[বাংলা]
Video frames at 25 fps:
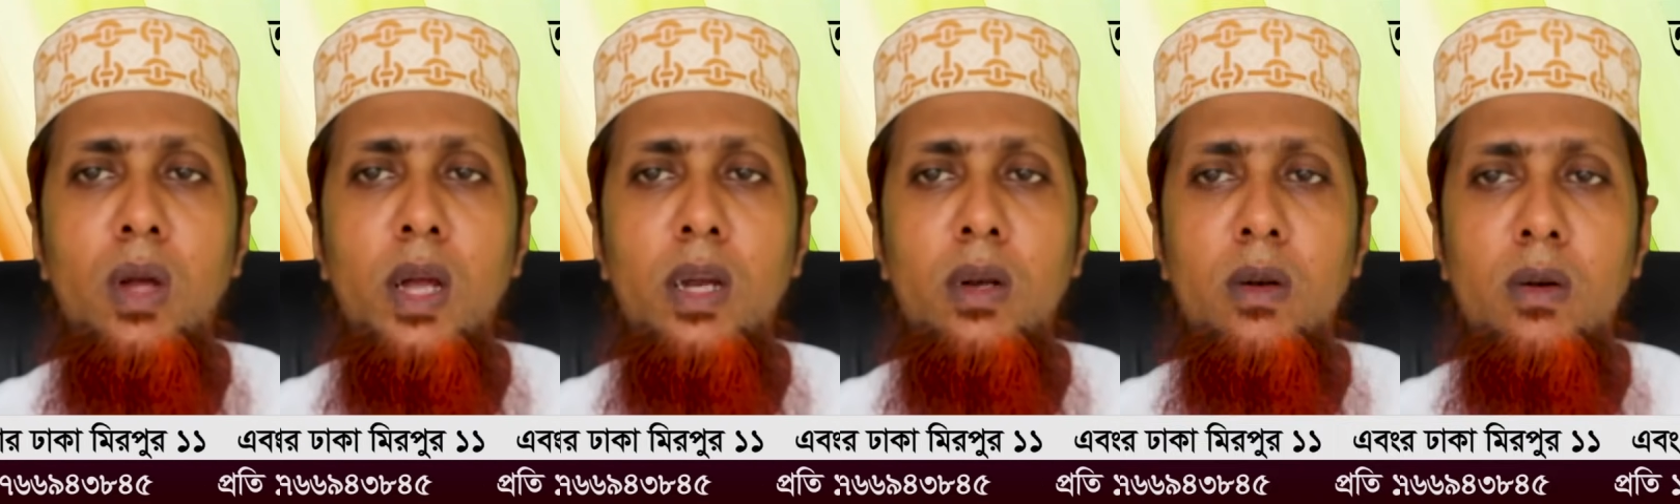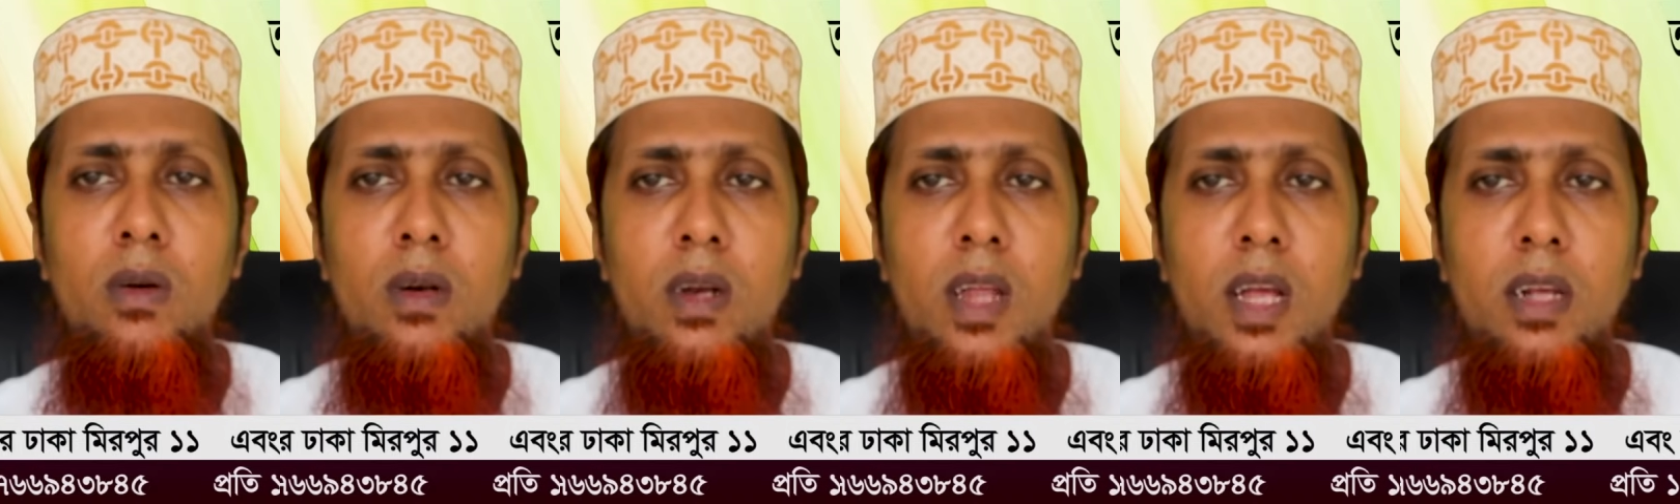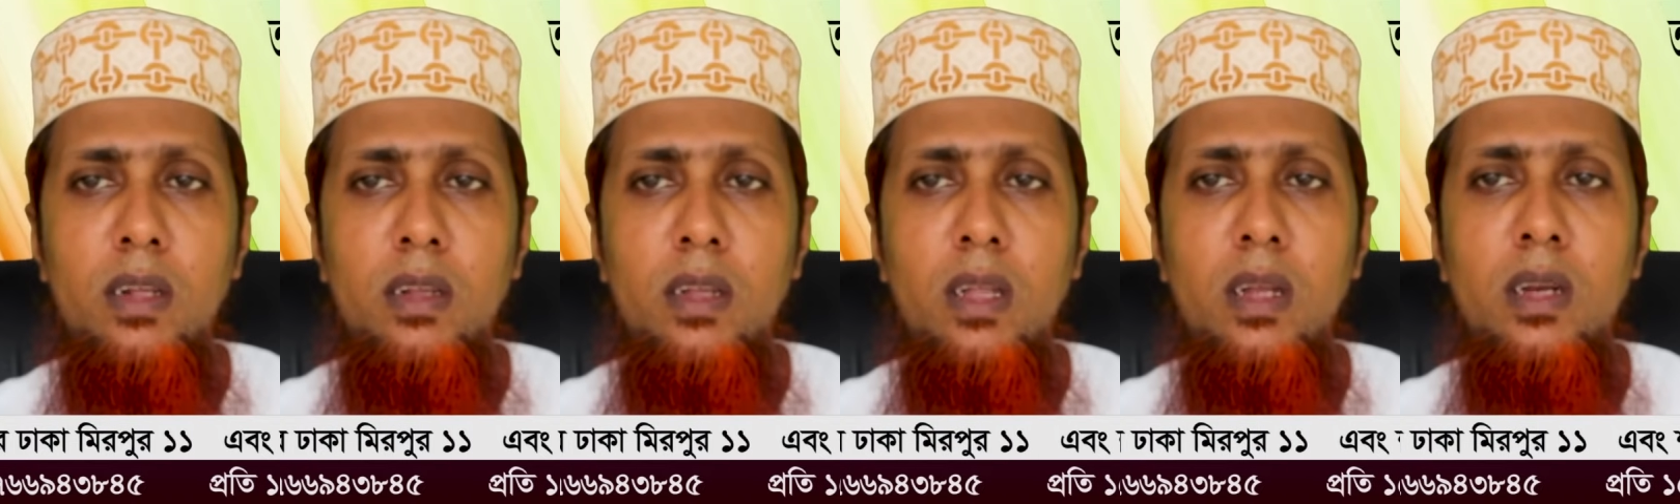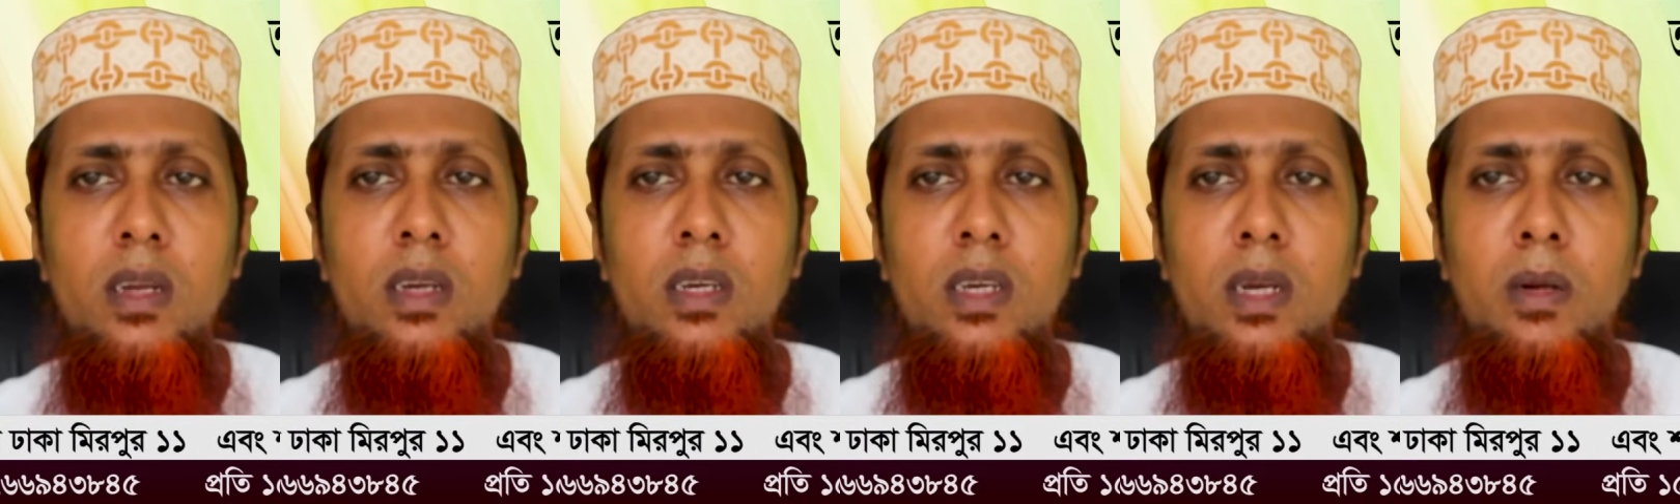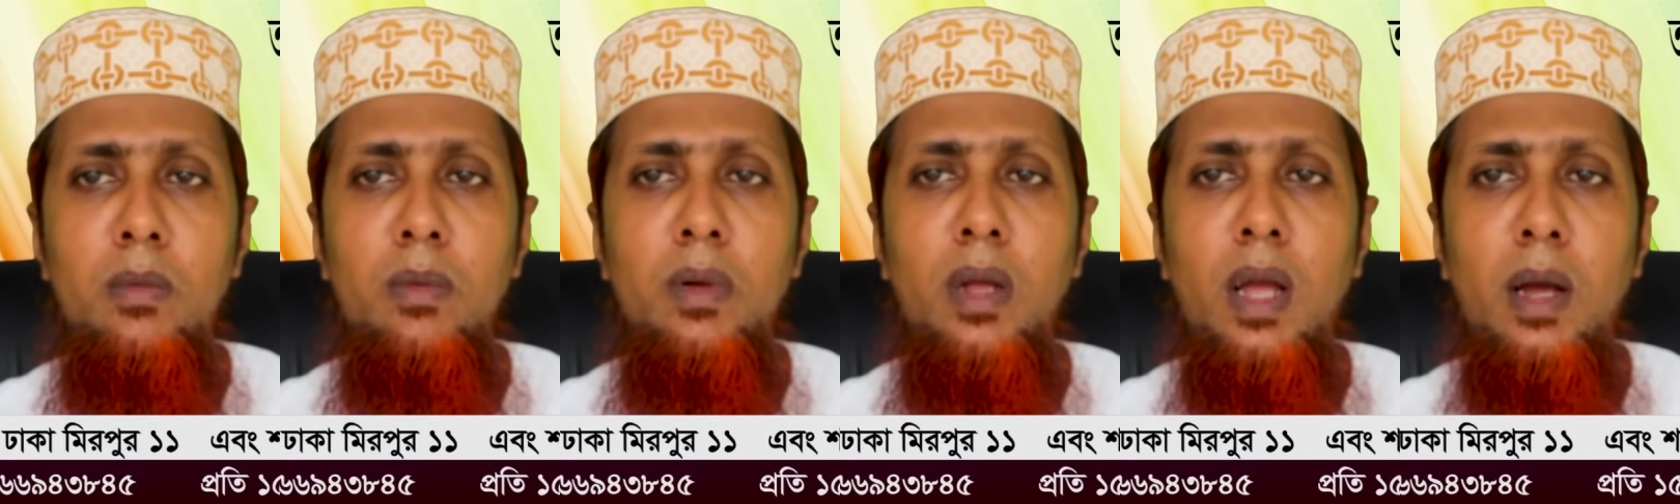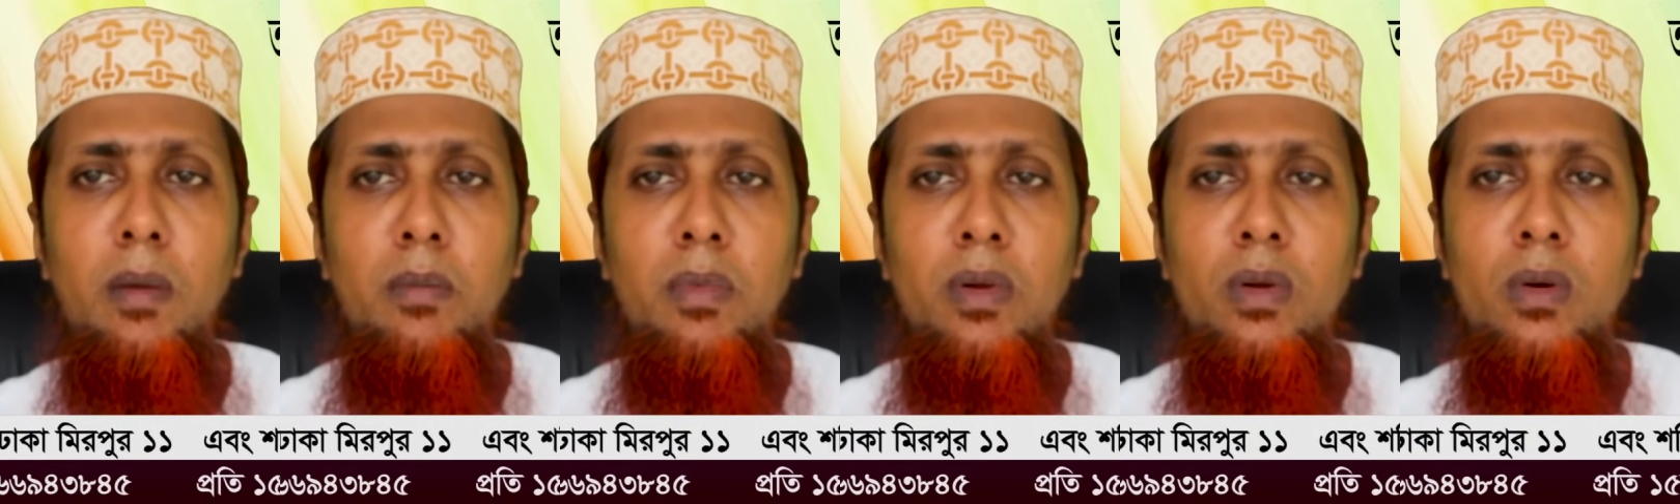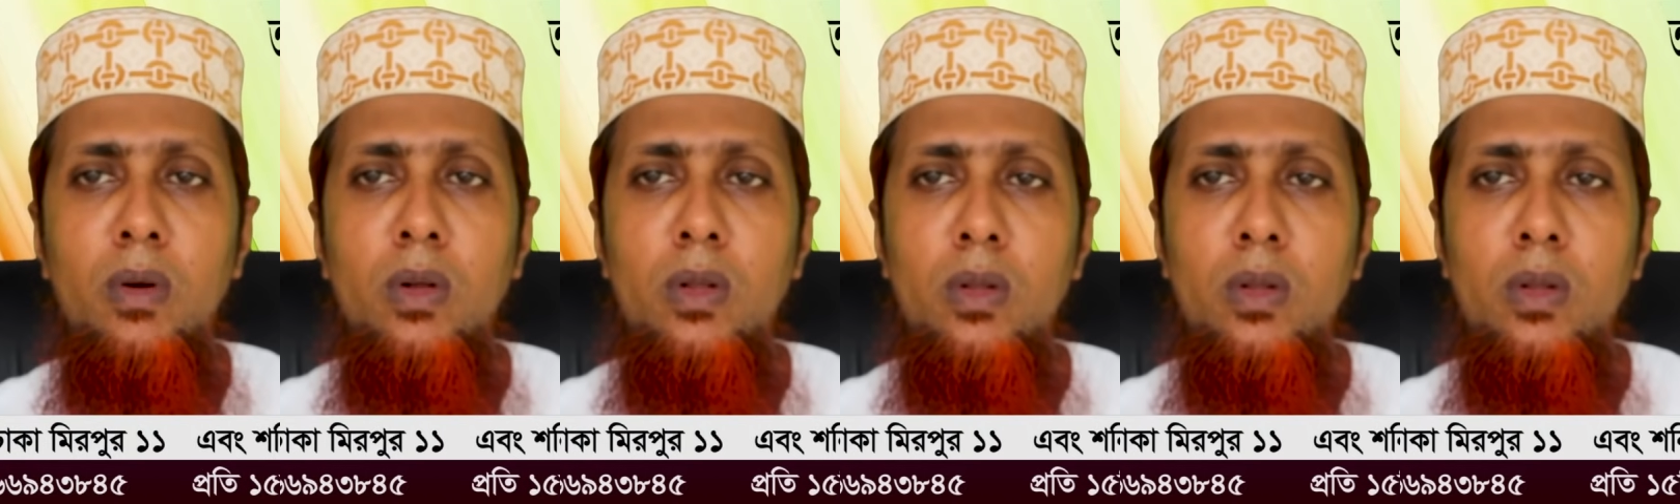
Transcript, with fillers: একজন ডাক্তার হিসেবে আমি